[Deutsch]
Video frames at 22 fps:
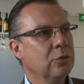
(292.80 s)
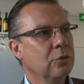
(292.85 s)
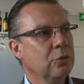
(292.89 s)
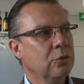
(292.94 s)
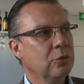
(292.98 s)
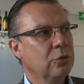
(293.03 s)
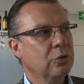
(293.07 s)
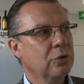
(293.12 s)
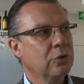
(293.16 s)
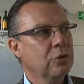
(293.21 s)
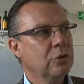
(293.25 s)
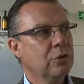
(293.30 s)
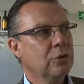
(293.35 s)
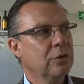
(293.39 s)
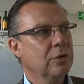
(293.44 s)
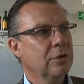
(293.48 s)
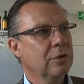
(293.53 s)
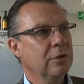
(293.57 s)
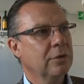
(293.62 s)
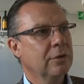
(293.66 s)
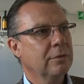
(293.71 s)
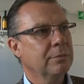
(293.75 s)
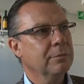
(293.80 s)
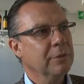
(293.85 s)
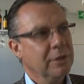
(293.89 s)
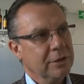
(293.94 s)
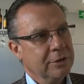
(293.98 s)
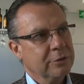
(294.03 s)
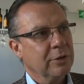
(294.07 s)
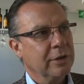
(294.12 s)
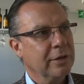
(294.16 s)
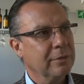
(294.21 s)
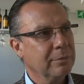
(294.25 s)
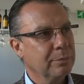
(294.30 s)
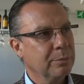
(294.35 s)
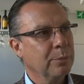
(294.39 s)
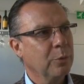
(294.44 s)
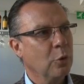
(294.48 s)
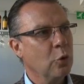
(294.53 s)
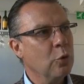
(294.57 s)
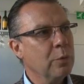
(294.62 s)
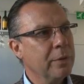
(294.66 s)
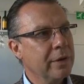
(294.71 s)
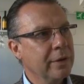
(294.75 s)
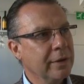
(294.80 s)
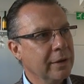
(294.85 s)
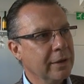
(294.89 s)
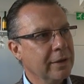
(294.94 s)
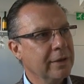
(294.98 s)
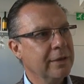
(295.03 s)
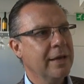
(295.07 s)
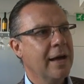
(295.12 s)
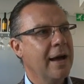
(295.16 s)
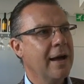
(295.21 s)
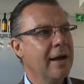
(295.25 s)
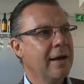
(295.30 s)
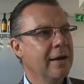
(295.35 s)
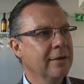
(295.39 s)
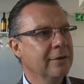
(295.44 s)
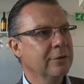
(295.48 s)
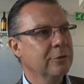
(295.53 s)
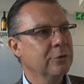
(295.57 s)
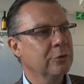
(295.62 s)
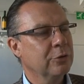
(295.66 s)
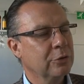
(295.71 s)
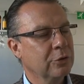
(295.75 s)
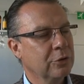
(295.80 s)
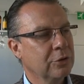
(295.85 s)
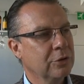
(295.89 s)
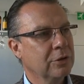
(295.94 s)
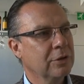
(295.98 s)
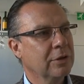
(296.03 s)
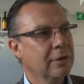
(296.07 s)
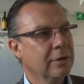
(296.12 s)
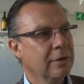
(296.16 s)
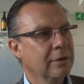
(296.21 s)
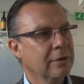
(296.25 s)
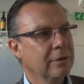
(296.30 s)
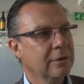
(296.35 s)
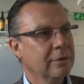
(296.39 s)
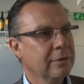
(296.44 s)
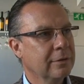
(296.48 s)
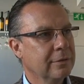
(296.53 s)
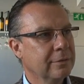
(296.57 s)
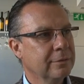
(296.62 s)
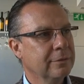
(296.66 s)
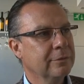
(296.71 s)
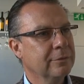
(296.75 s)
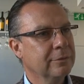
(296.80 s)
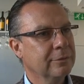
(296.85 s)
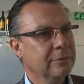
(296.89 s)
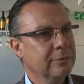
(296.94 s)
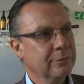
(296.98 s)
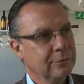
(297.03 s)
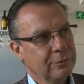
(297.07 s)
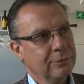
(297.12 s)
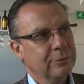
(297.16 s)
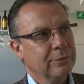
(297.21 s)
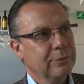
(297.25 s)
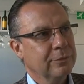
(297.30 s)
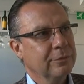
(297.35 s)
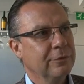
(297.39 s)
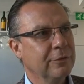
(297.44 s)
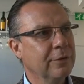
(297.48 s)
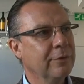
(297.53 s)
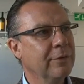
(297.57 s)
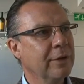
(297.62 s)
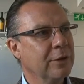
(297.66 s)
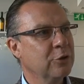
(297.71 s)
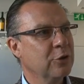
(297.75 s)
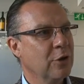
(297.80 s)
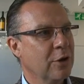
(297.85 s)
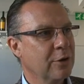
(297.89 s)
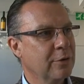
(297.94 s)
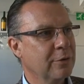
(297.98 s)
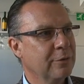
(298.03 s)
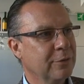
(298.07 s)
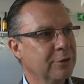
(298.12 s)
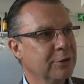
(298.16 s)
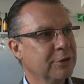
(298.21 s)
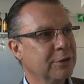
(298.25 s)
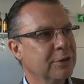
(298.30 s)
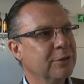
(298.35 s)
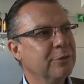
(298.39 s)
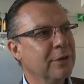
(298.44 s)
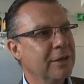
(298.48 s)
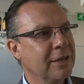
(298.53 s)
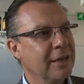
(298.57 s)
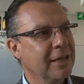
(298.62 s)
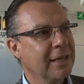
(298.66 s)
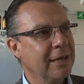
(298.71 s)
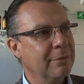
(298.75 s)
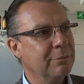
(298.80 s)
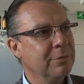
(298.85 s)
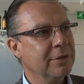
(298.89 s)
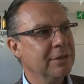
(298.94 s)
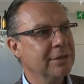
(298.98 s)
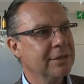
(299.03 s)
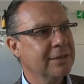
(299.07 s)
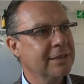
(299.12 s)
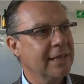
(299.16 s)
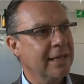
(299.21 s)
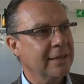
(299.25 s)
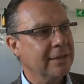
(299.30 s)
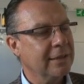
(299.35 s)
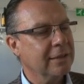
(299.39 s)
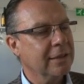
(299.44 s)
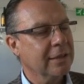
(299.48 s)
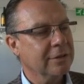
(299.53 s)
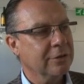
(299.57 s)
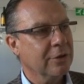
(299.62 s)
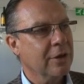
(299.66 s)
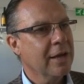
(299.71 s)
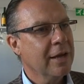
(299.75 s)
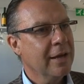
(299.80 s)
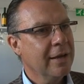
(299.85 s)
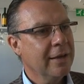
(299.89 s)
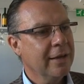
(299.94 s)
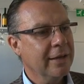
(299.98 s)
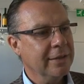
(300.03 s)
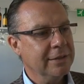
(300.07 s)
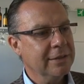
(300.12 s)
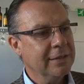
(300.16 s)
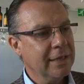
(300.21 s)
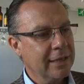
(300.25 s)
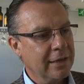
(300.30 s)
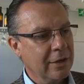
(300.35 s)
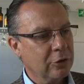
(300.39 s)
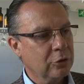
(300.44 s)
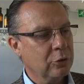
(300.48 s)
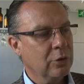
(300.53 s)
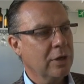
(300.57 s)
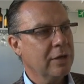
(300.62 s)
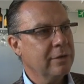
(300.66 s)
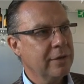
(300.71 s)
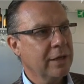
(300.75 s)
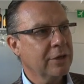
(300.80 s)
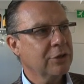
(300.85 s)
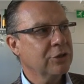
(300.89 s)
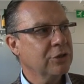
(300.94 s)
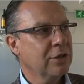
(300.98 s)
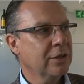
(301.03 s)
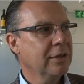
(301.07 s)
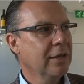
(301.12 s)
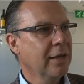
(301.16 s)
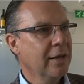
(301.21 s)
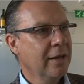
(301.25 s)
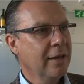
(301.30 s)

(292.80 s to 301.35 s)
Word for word: und äh, mal so ein Probejahr und äh, wir werden schauen, was das für ein Ergebnis zeitigt. Also es ist eine Autorenwerkstatt,